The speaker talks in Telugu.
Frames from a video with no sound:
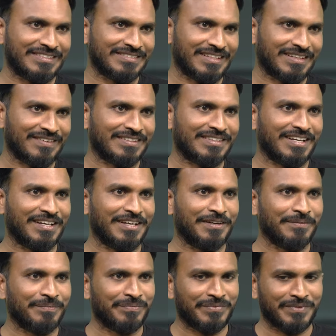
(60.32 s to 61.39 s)
చేసిన తర్వాత
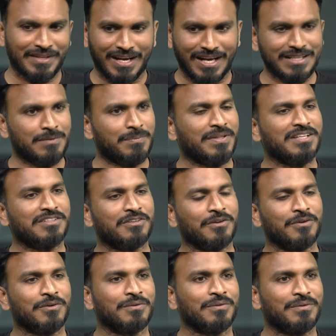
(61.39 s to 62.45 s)

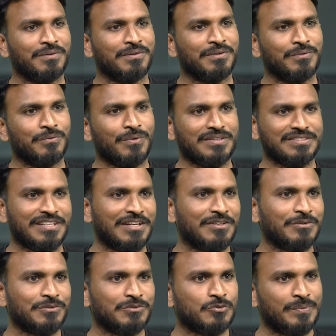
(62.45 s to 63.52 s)
ఆంధ్రప్రదేశ్లో
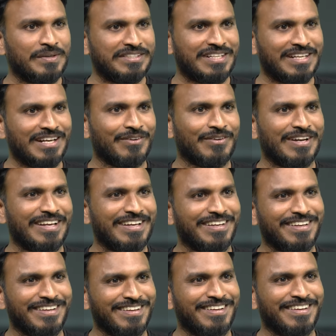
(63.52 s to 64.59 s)
వర్షాలు సుభిక్షంగా ఉన్నాయి
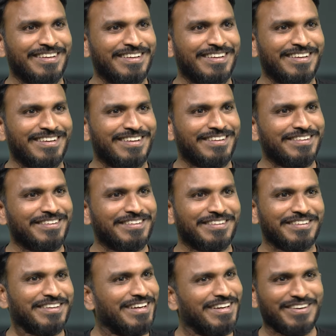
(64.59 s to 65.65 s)
వరదలు
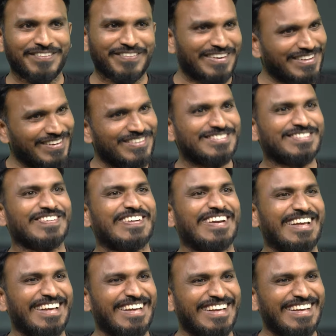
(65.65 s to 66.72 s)
వరదలు వస్తూ
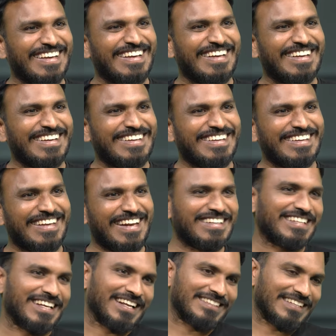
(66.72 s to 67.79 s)
ఉన్నాయి
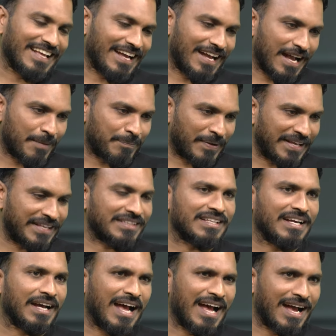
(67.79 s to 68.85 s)
ఏంటి సార్ అసలు ఆ ప్రయత్
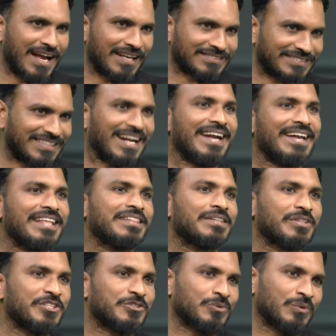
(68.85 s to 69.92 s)
ఆ అస్త్రాన్ని
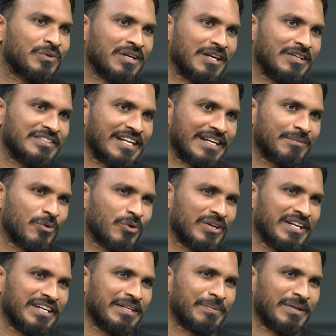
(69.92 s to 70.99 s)
ఎందుకు తీసుకుంటున్నాడు
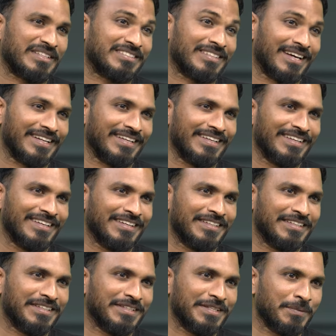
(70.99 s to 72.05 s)
జగన్మోహన్ రెడ్డి ప్రతిసారి
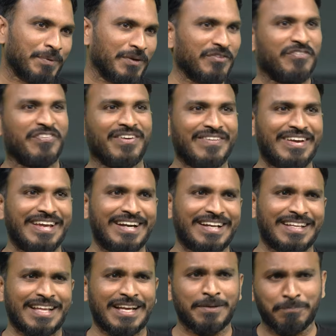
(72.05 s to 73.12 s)
ఇప్పుడు విఫలమయ్యాడు
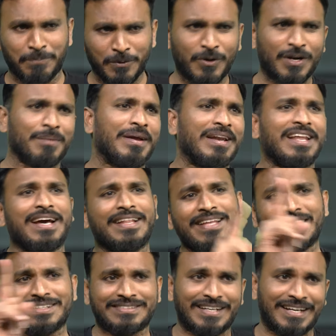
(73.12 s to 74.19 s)
కదా ఇప్పుడు కూడా మళ్ళీ అదే
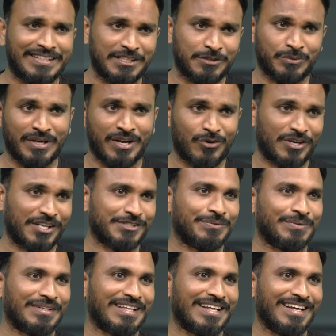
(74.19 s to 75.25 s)
అస్త్రాన్ని తీసుకునే అవకాశం
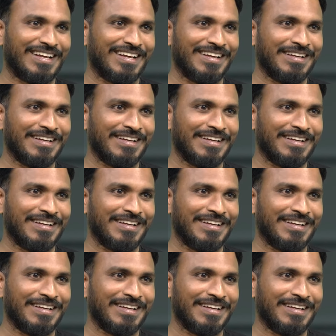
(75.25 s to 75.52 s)
ఉంటుందా